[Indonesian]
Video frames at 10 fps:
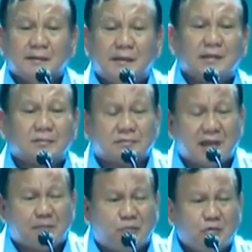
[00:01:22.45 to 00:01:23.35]

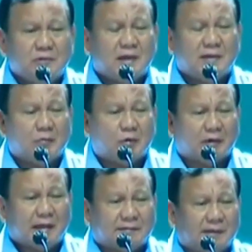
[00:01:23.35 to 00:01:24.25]
kita punya
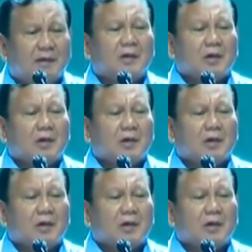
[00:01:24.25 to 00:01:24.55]
demokrasi